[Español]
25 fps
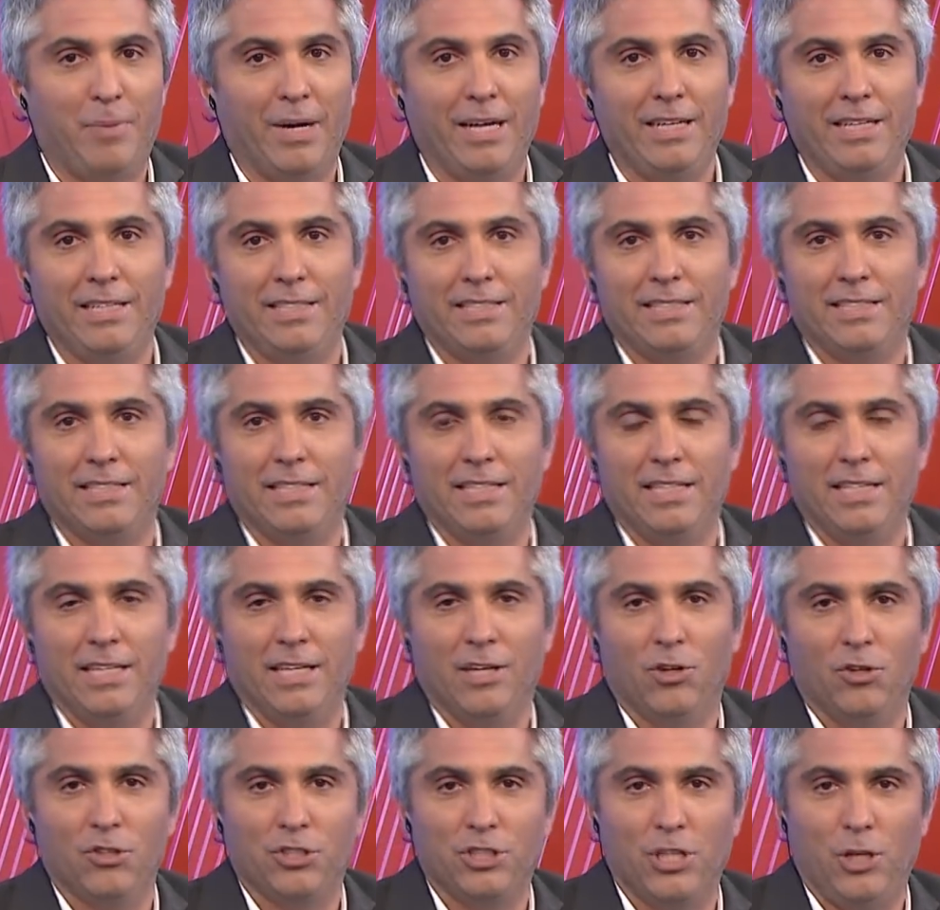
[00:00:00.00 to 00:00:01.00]
de país
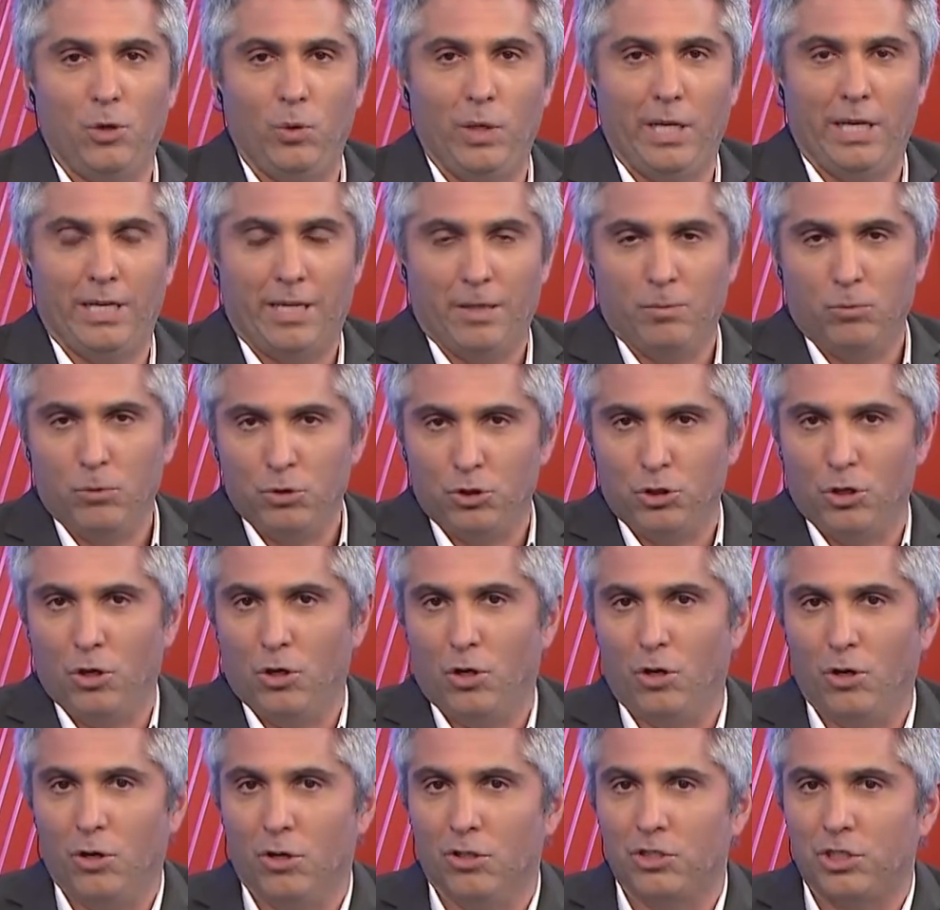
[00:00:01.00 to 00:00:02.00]
José Luis, que muchos
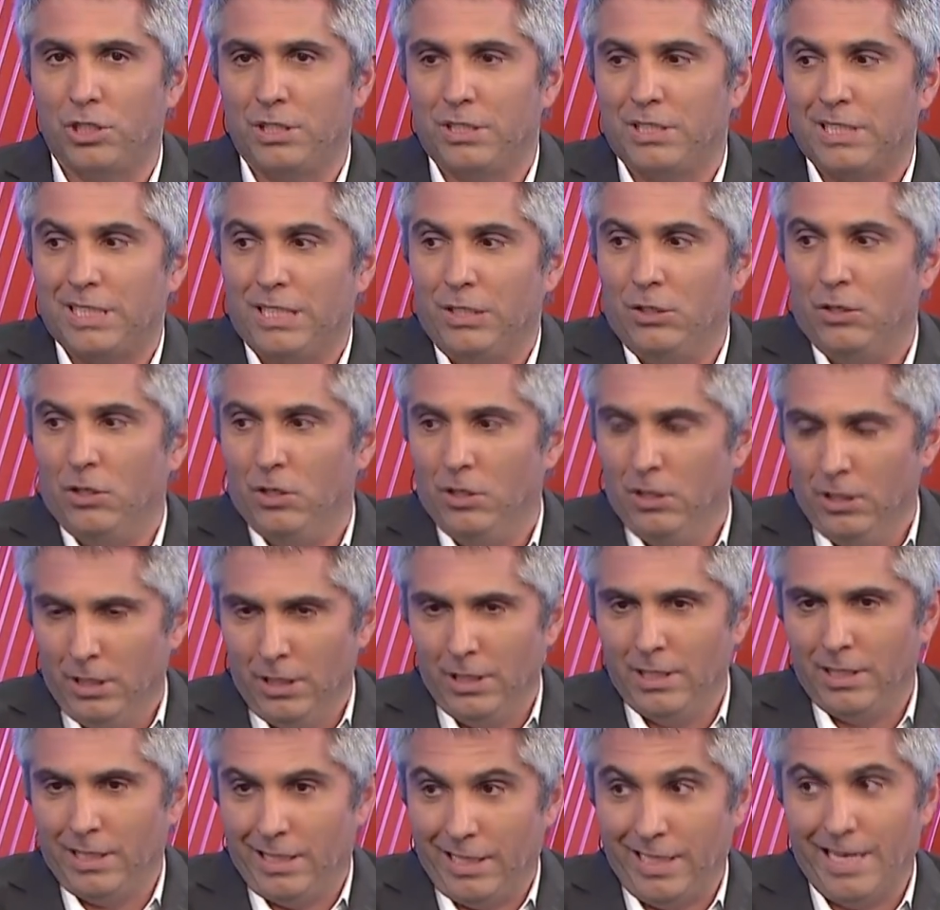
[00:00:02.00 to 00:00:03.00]
lo conocen, sino
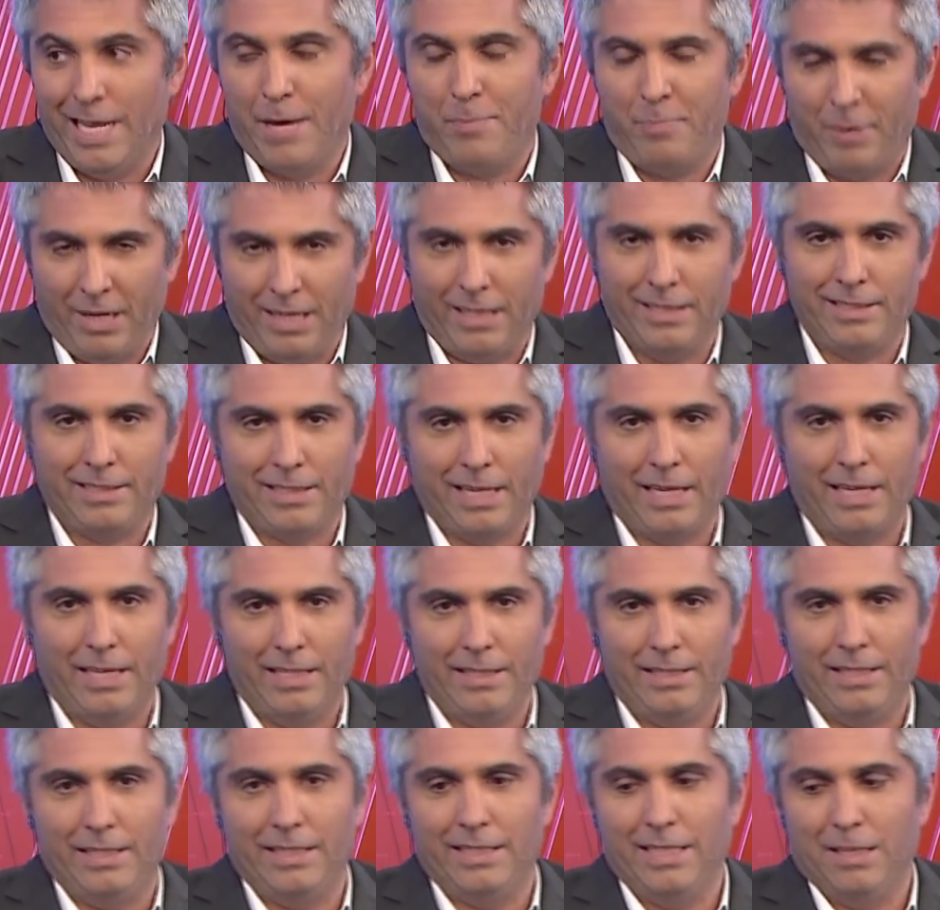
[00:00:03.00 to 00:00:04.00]
la experiencia que
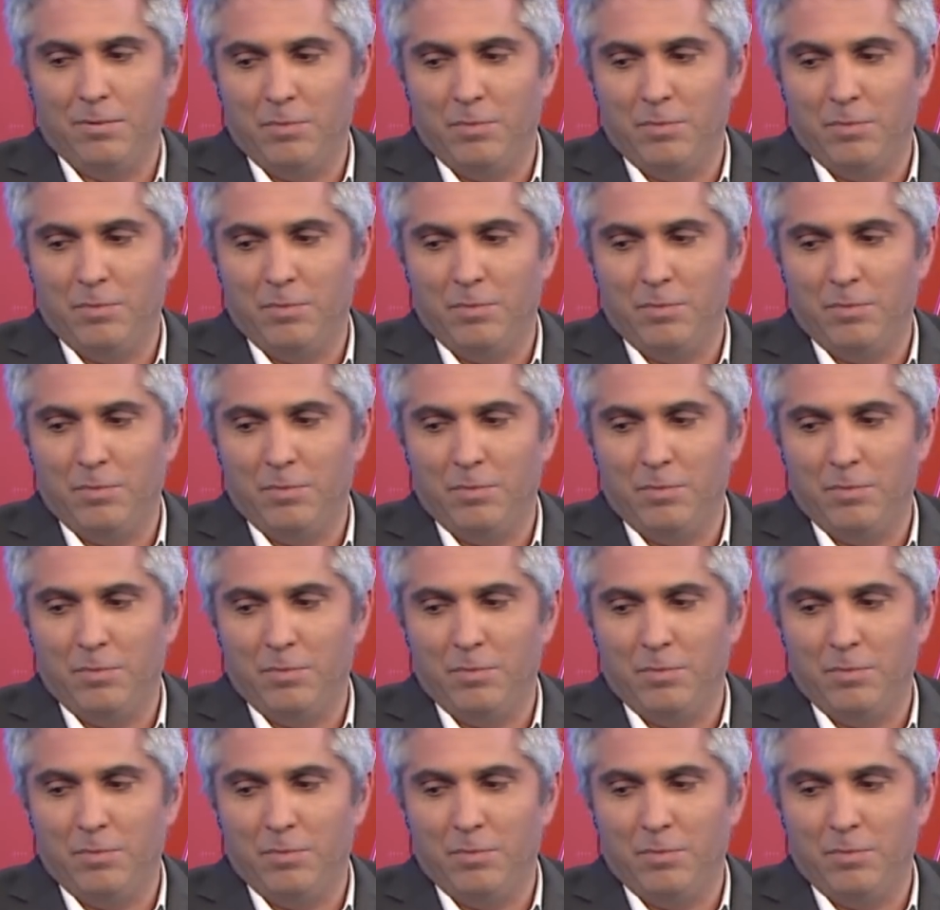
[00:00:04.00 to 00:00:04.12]
él tiene